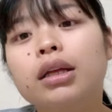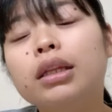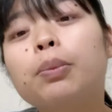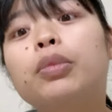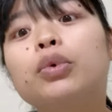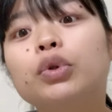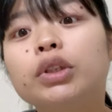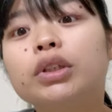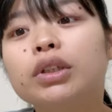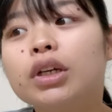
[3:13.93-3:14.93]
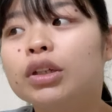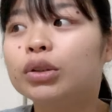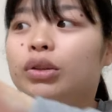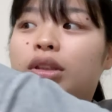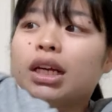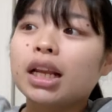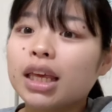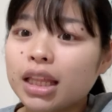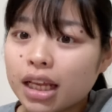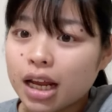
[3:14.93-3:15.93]
Tapos, dun sa
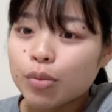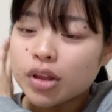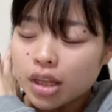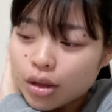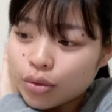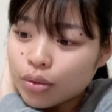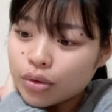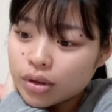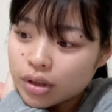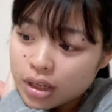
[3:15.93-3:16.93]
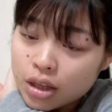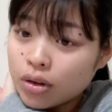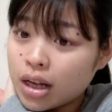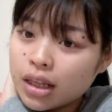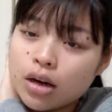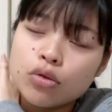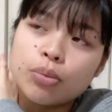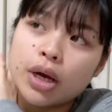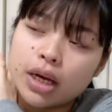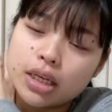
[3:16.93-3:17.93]
nakita namin dito, dito lang na
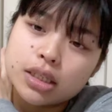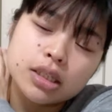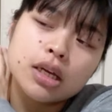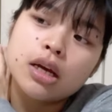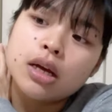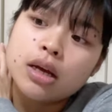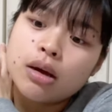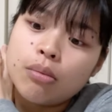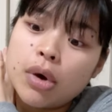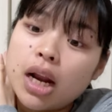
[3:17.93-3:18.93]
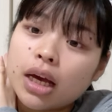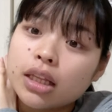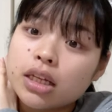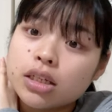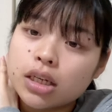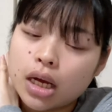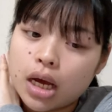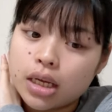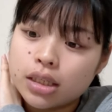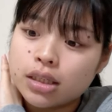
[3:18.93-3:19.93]
lupa guys. Malaki din siya
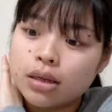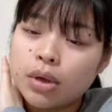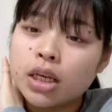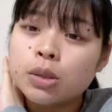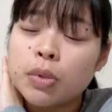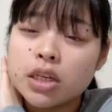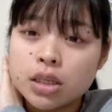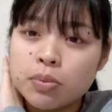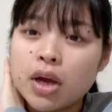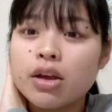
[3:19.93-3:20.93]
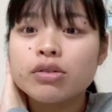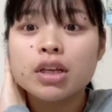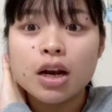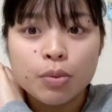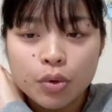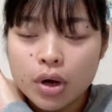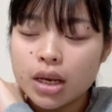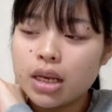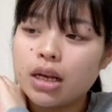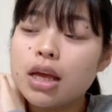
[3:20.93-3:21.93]
guys. Expensive nga yung sinabi ko
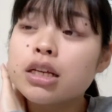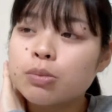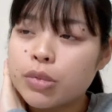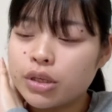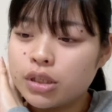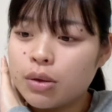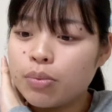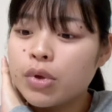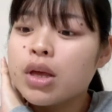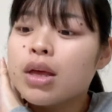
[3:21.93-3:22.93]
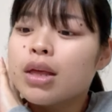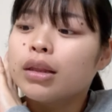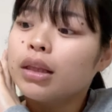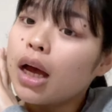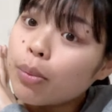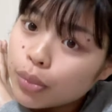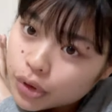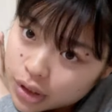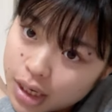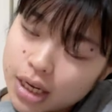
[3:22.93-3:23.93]
kanina. Expensive.
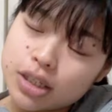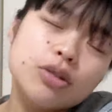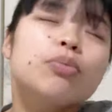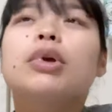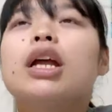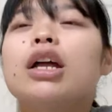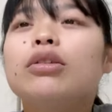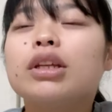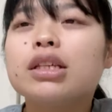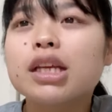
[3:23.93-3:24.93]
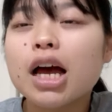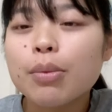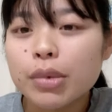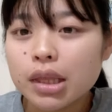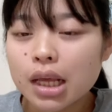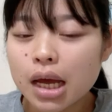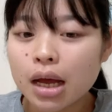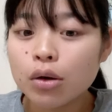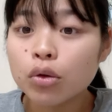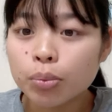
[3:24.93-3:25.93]
Tapos guys, yung pinaano din sa amin
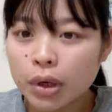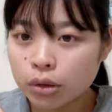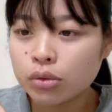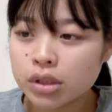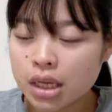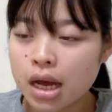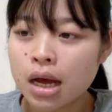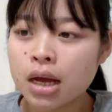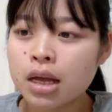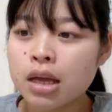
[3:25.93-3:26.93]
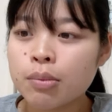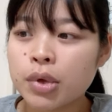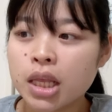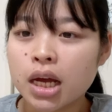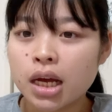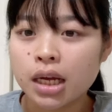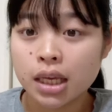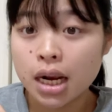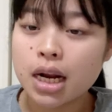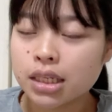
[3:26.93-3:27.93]
na lupa dun sa
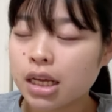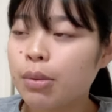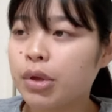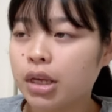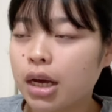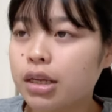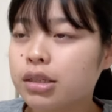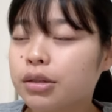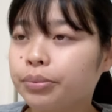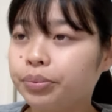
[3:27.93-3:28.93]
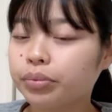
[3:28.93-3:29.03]
pinakilala sa amin guys.